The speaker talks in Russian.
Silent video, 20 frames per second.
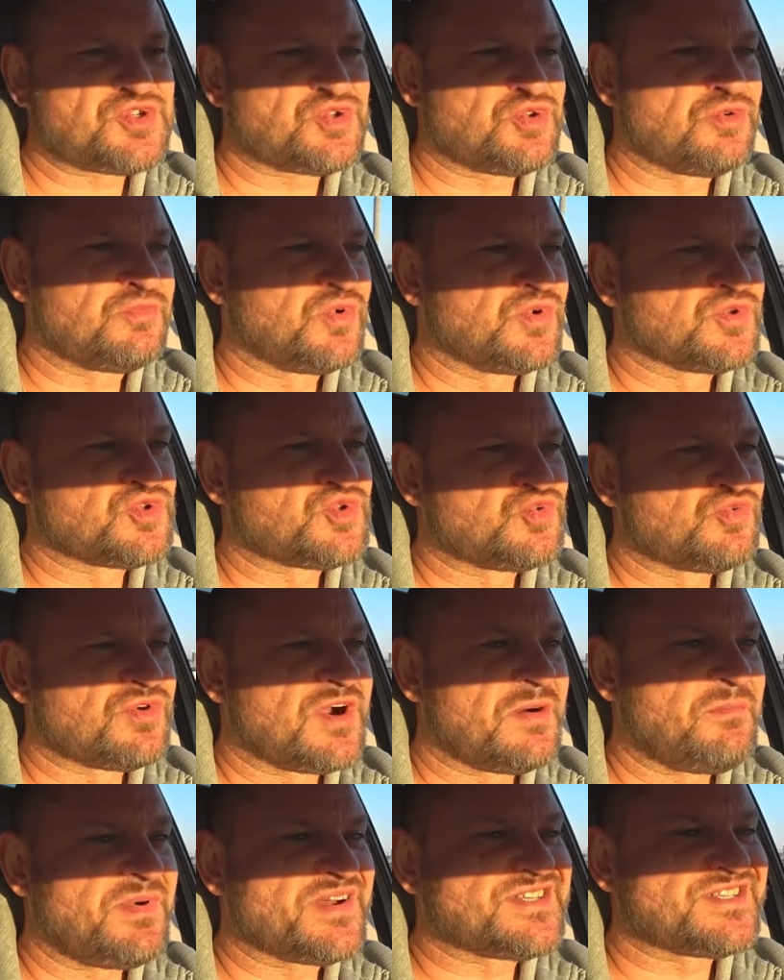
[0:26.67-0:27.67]
чтобы он,
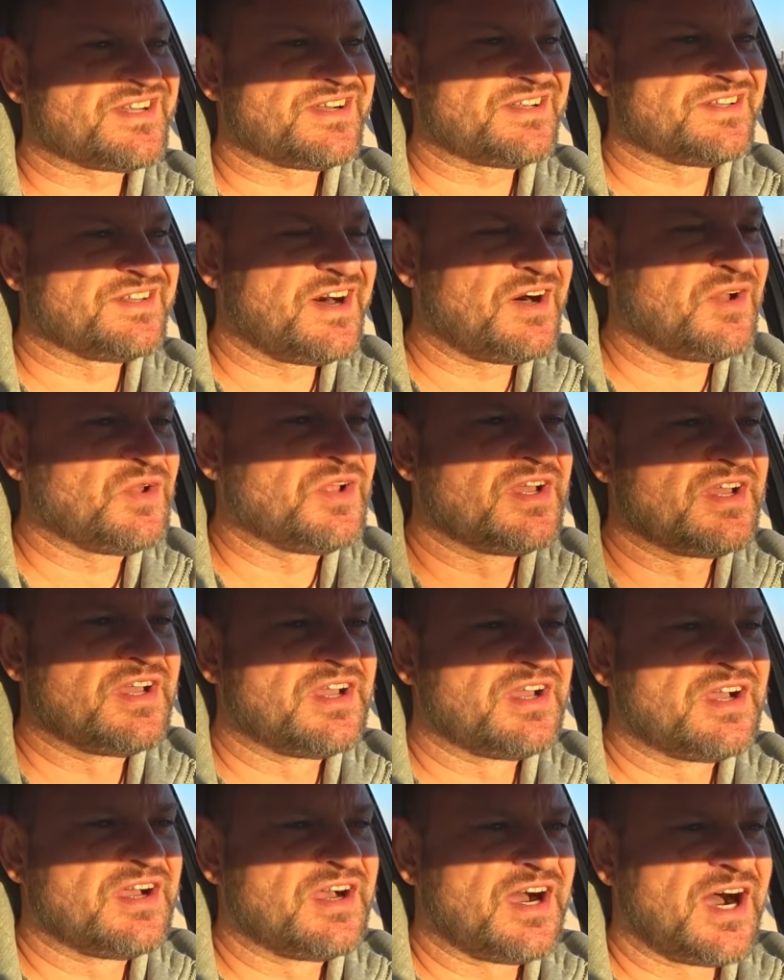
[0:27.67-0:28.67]
сука, пострадал,
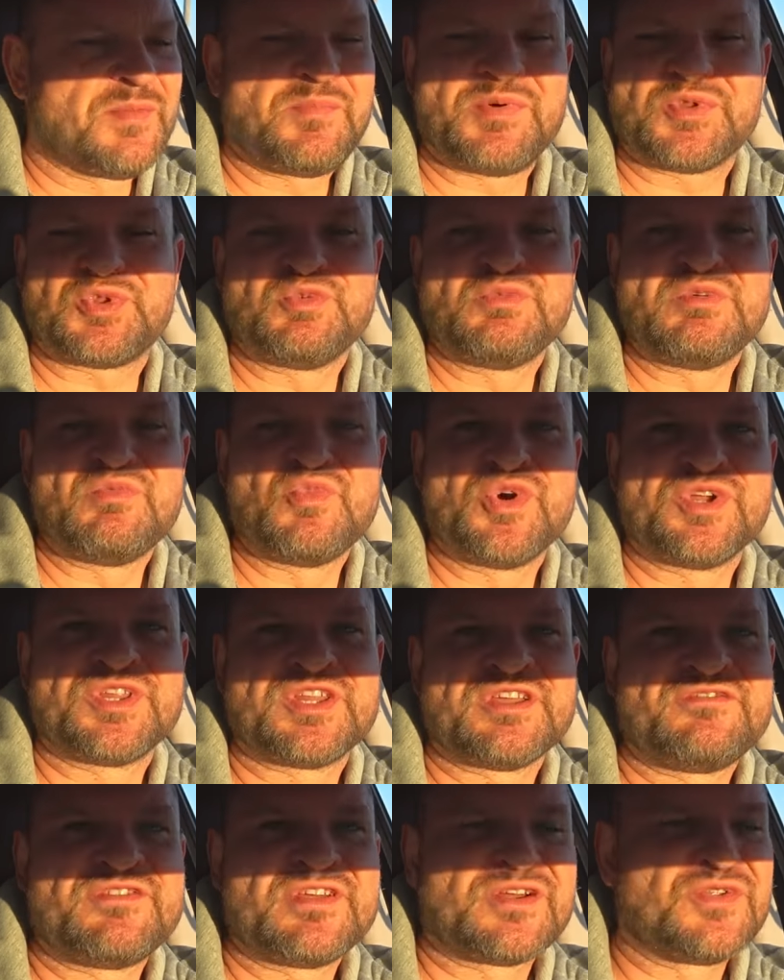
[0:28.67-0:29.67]
а потом ему
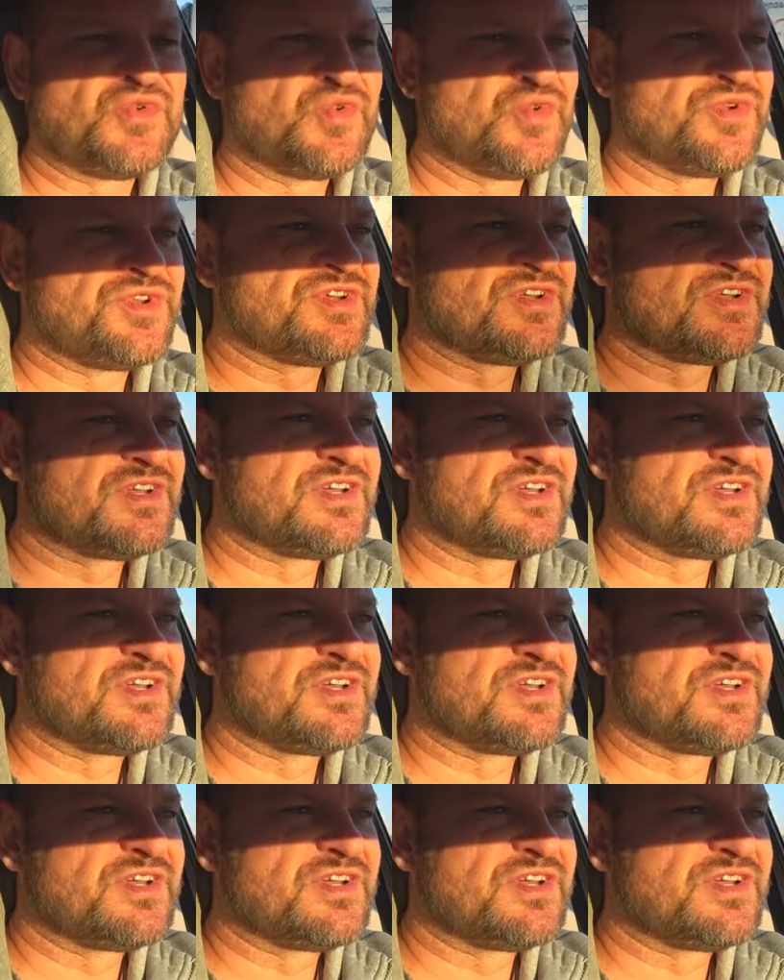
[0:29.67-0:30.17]
это вернуть.